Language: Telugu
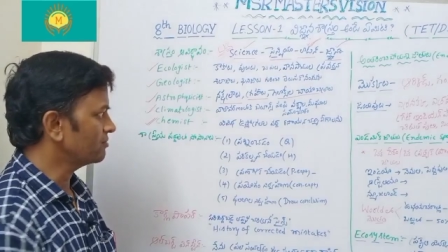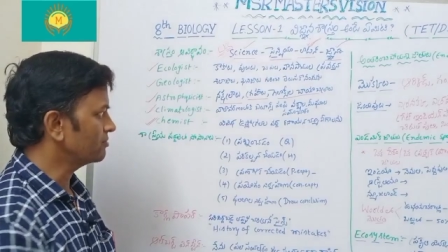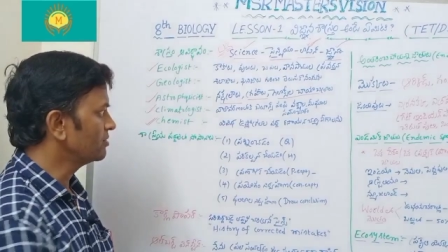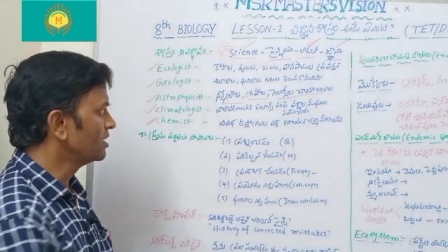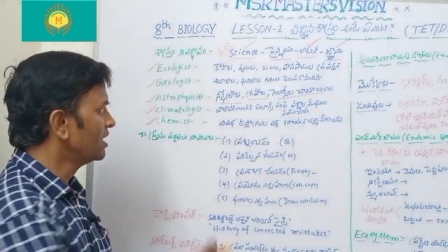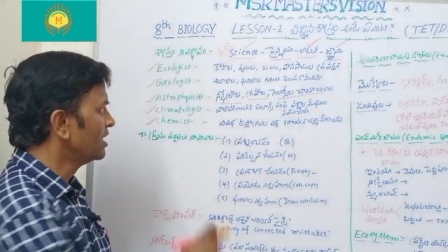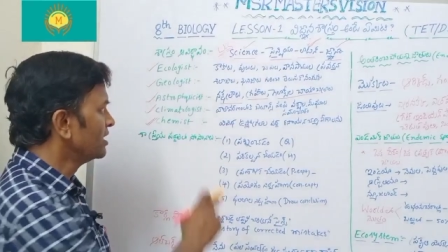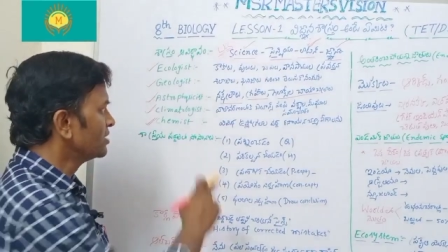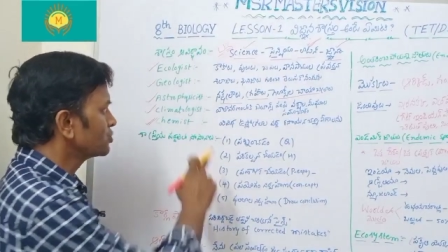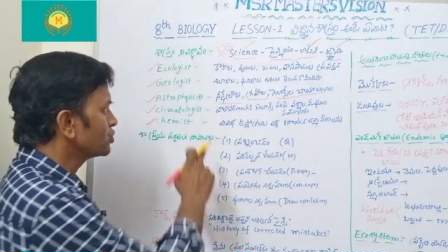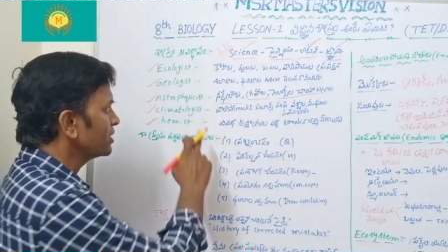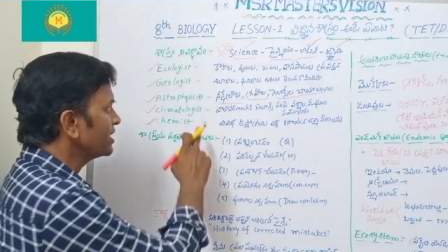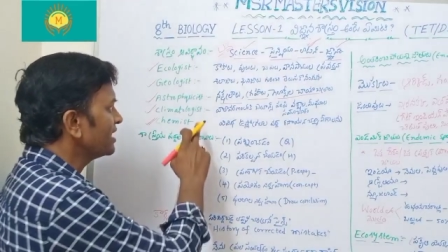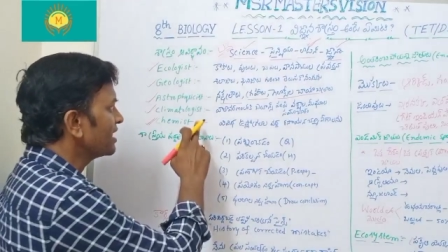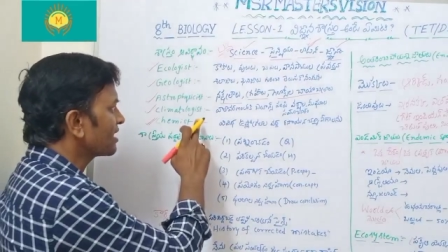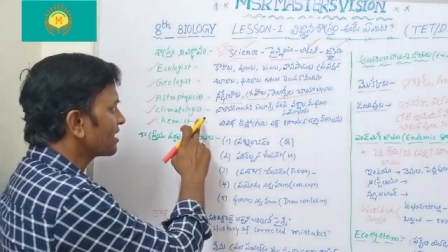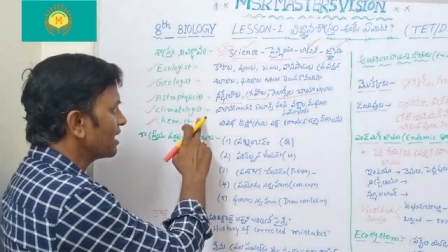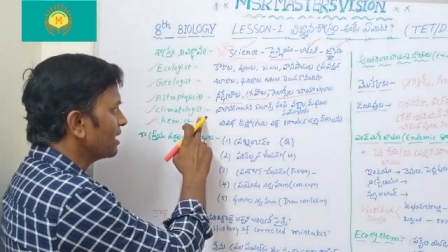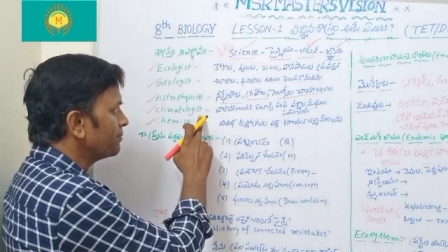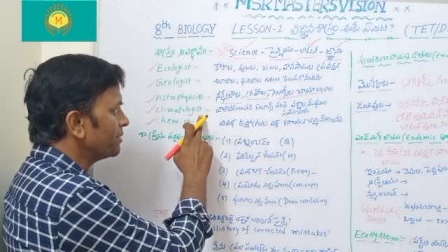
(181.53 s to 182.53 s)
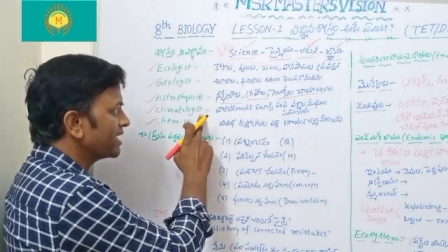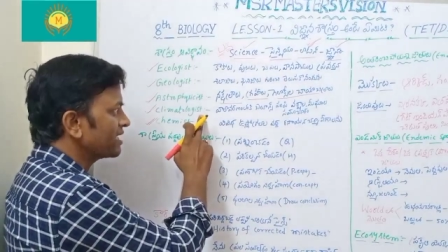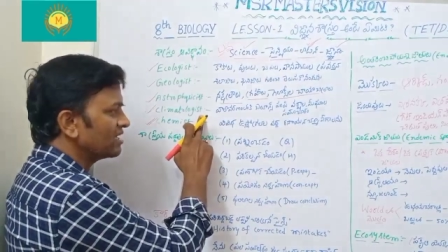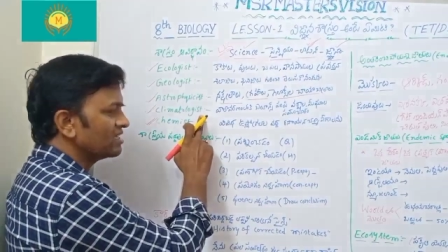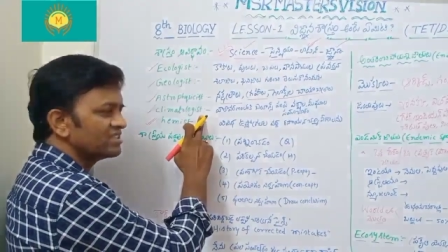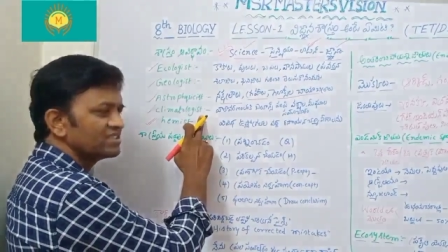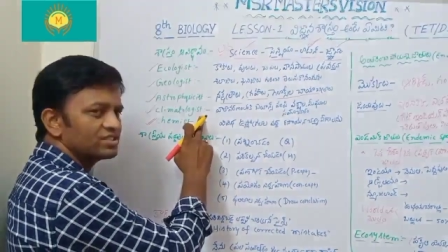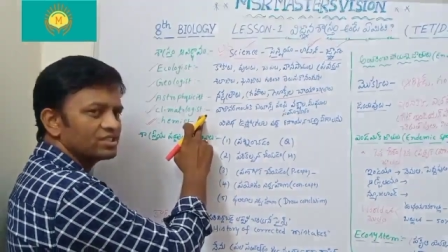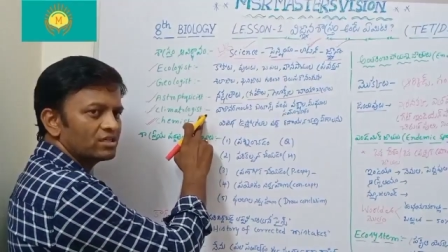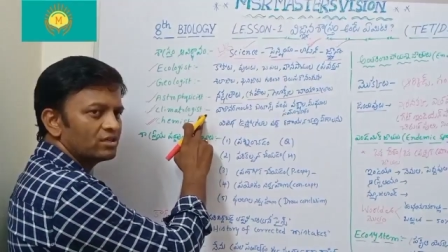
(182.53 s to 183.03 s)
అంటాం సో ఈ
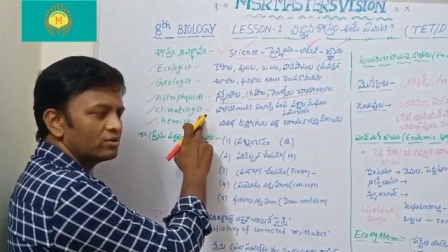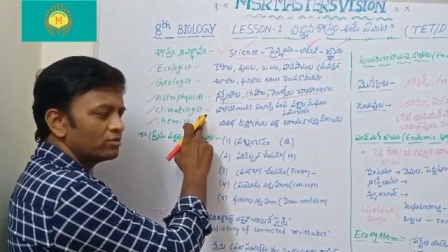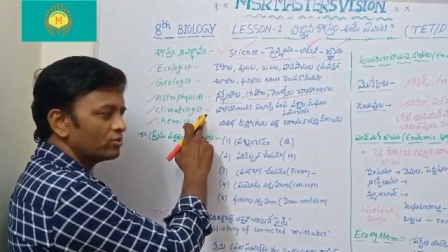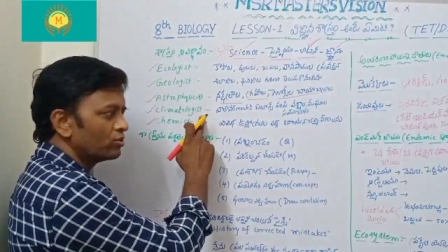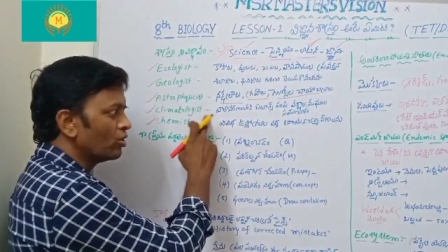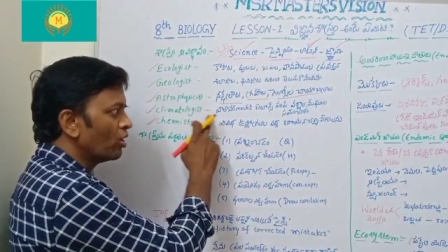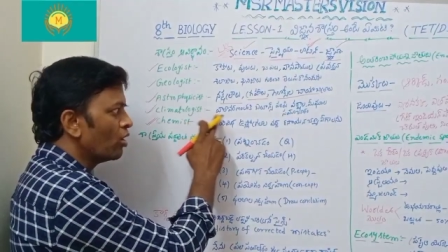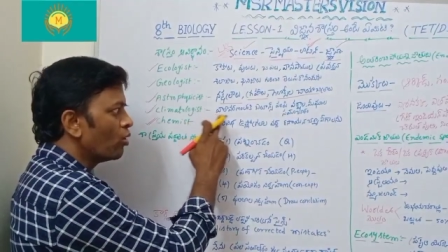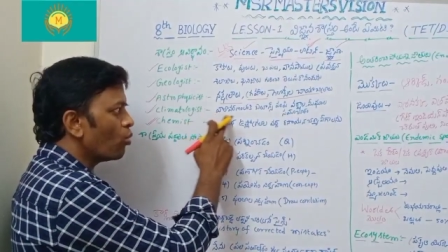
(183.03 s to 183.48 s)
క్లైమాటలజిస్టులు